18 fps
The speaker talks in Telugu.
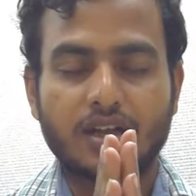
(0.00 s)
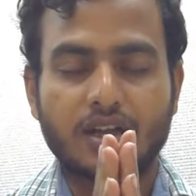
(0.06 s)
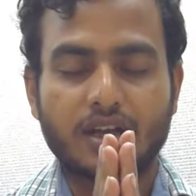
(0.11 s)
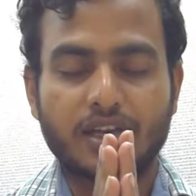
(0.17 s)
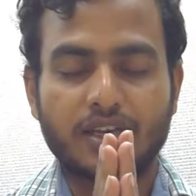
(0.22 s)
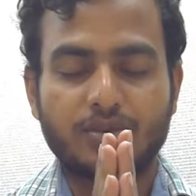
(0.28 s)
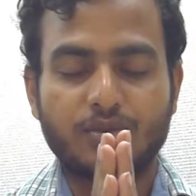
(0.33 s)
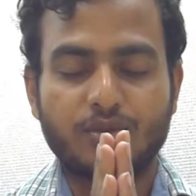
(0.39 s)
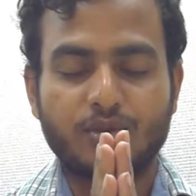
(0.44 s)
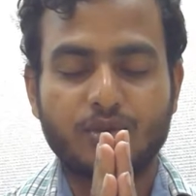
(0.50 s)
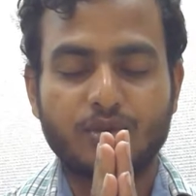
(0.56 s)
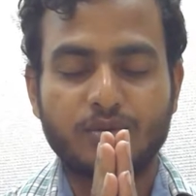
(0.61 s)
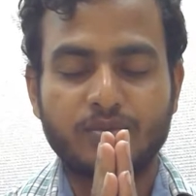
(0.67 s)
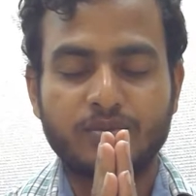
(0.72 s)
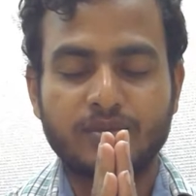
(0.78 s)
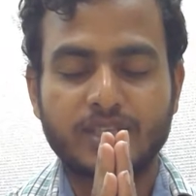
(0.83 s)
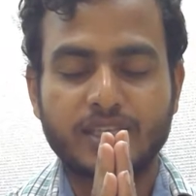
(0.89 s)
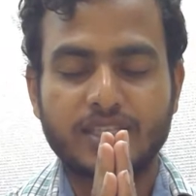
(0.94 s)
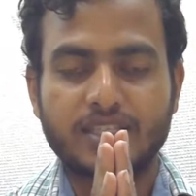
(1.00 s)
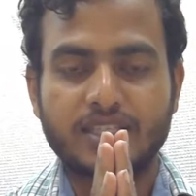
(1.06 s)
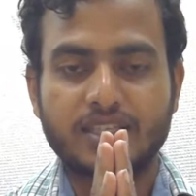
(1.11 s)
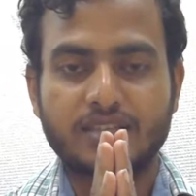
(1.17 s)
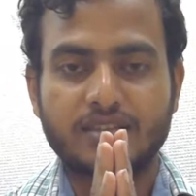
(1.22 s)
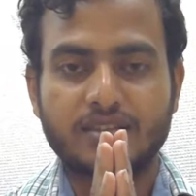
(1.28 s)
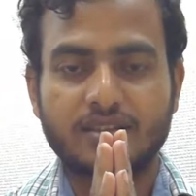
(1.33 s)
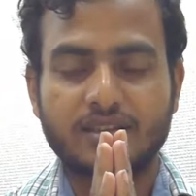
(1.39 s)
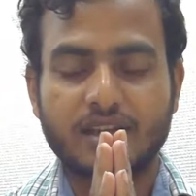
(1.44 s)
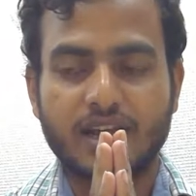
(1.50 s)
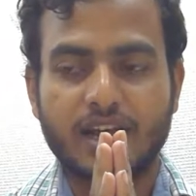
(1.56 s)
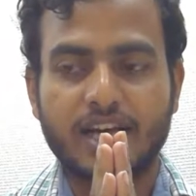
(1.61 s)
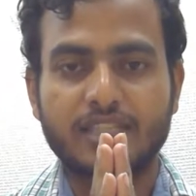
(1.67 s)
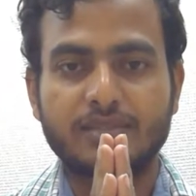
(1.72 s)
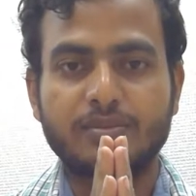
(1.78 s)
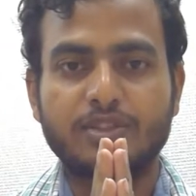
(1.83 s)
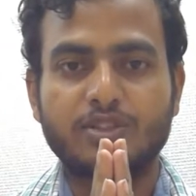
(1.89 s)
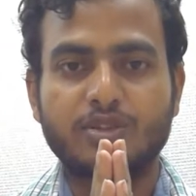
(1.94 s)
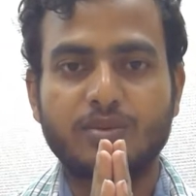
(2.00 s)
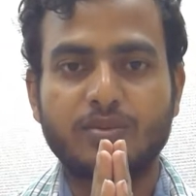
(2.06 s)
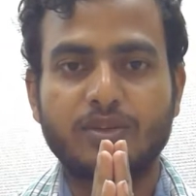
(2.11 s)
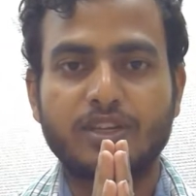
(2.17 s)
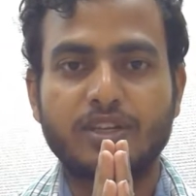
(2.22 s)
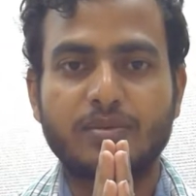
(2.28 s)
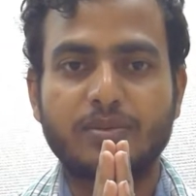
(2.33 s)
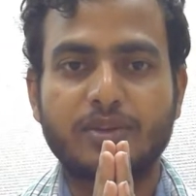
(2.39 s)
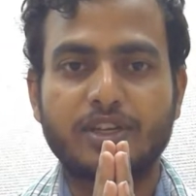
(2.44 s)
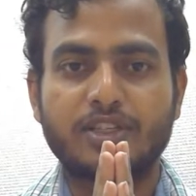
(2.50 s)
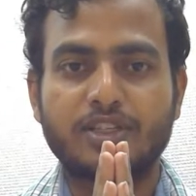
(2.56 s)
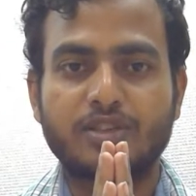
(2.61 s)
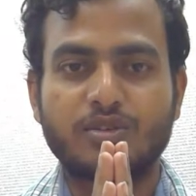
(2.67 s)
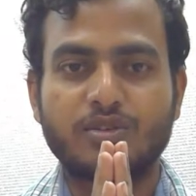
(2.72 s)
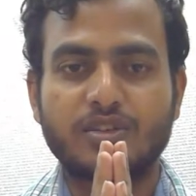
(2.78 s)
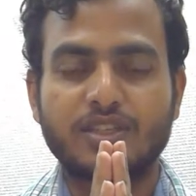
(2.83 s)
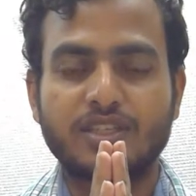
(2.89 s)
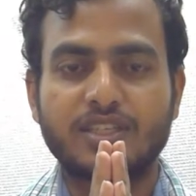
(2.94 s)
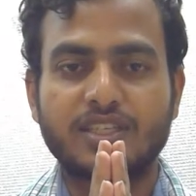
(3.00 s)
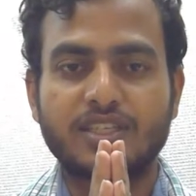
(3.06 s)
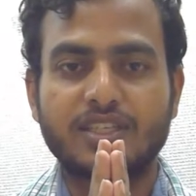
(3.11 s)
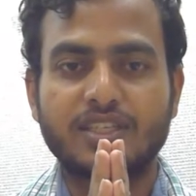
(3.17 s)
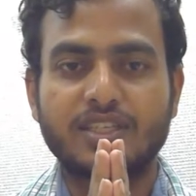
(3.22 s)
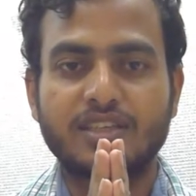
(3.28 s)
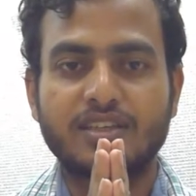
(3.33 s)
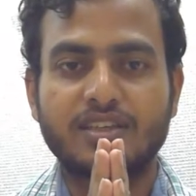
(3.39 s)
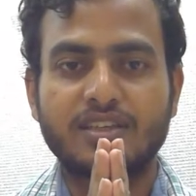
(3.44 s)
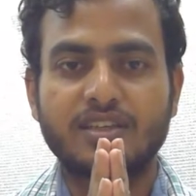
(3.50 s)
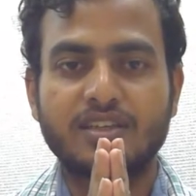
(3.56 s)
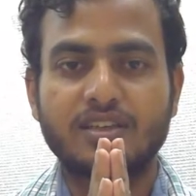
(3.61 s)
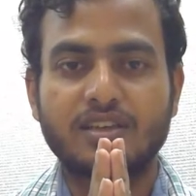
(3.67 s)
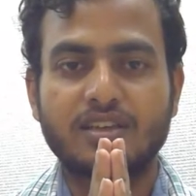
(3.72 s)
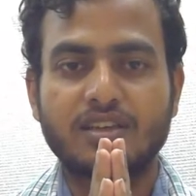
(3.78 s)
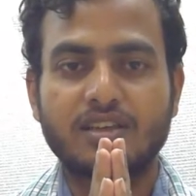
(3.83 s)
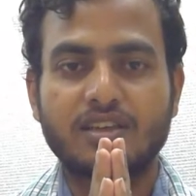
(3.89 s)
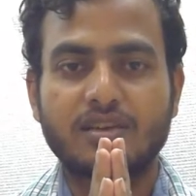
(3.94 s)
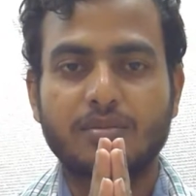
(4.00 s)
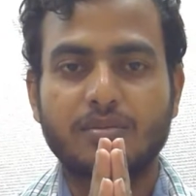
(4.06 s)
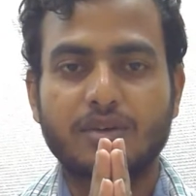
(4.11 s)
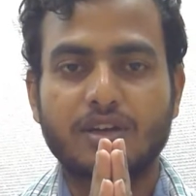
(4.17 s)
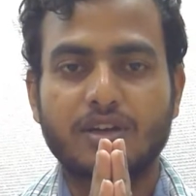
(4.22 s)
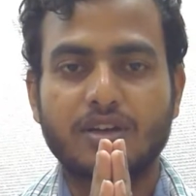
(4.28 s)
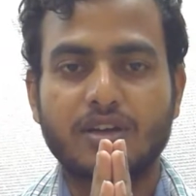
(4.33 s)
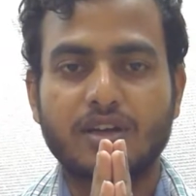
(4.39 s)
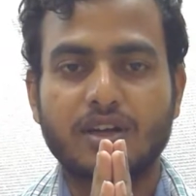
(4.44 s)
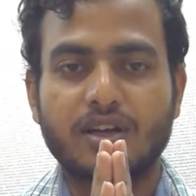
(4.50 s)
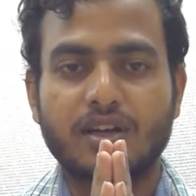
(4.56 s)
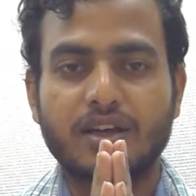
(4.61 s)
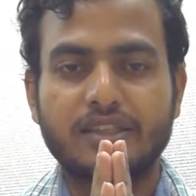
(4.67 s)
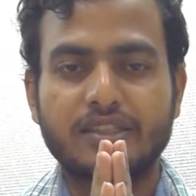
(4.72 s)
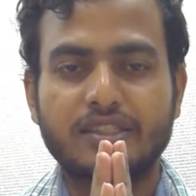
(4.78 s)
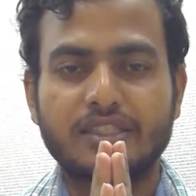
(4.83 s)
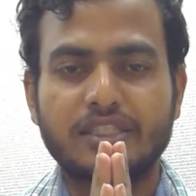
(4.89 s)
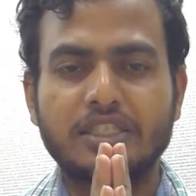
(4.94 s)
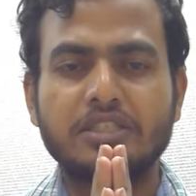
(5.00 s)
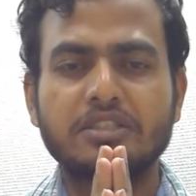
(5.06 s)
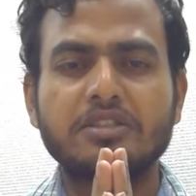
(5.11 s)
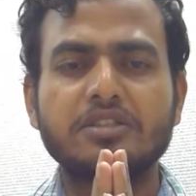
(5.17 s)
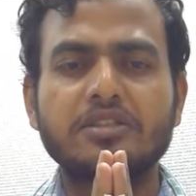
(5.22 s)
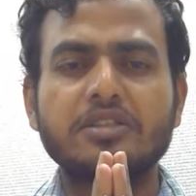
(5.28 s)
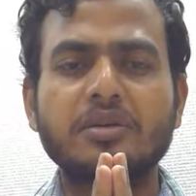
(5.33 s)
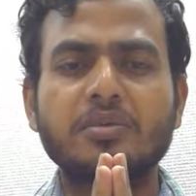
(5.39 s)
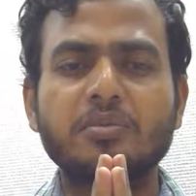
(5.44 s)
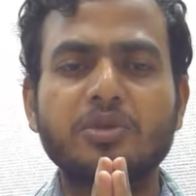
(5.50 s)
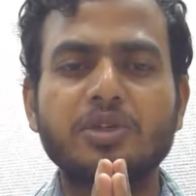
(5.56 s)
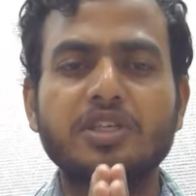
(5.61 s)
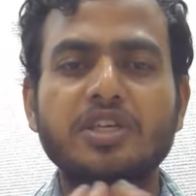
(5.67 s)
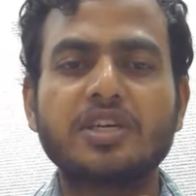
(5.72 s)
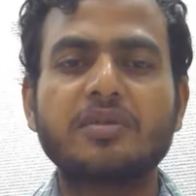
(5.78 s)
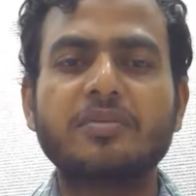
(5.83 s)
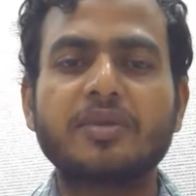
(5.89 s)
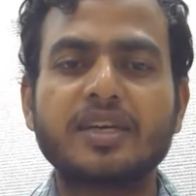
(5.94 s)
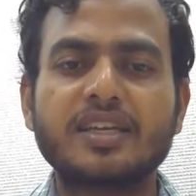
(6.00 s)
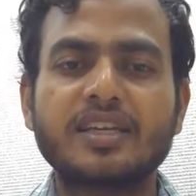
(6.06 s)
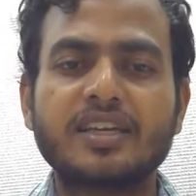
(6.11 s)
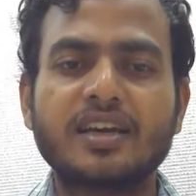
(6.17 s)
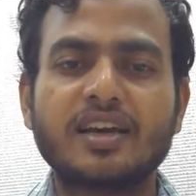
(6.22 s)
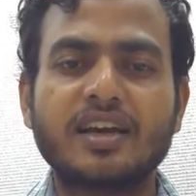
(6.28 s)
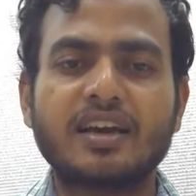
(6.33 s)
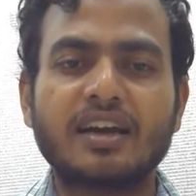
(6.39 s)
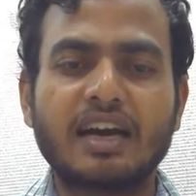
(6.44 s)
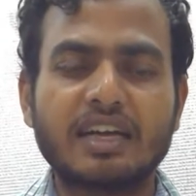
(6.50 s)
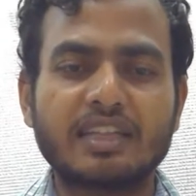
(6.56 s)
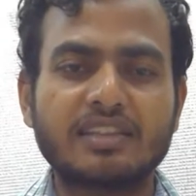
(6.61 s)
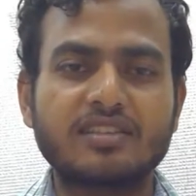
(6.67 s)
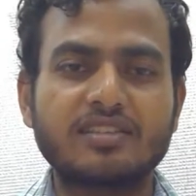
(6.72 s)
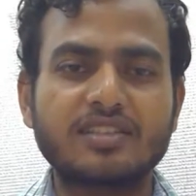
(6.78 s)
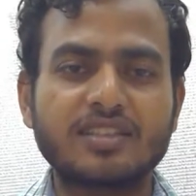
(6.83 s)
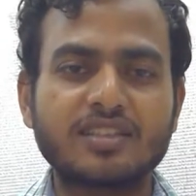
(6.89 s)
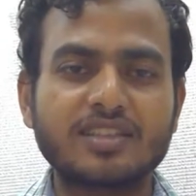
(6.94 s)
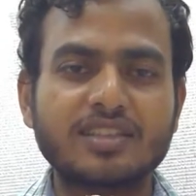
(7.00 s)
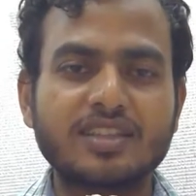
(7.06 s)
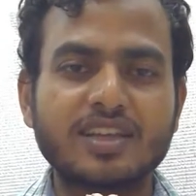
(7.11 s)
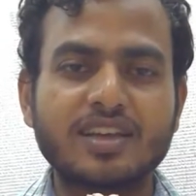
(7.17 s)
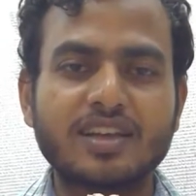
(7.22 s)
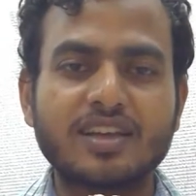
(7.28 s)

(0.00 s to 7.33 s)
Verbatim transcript: హరి ఓం తత్సత్ ఆత్మస్వరూపమైన ప్రేక్షకులందరికీ మరొక అత్యంత ముఖ్యమైన అత్యంత